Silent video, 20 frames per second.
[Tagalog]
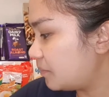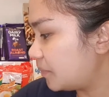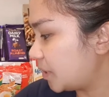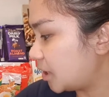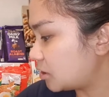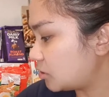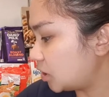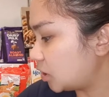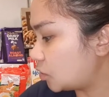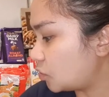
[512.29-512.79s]

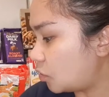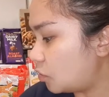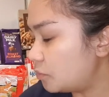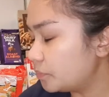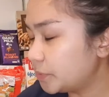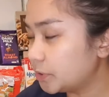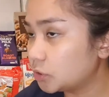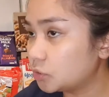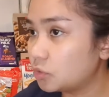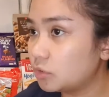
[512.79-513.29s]
Pero
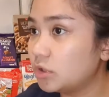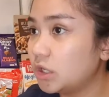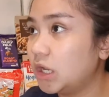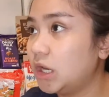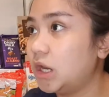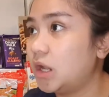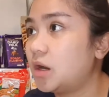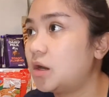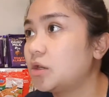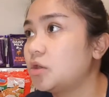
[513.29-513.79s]
i-compute ko na
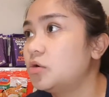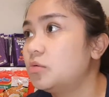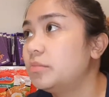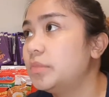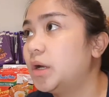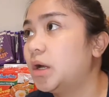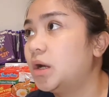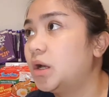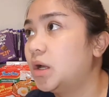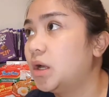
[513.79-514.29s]
lang yung
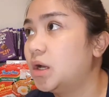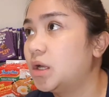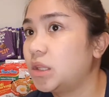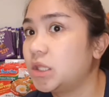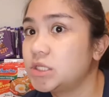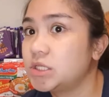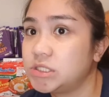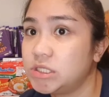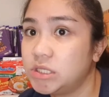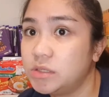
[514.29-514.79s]
mga
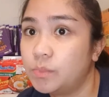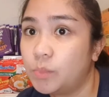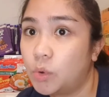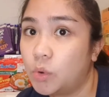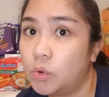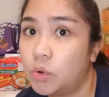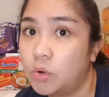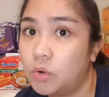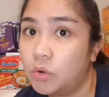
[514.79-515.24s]
resibo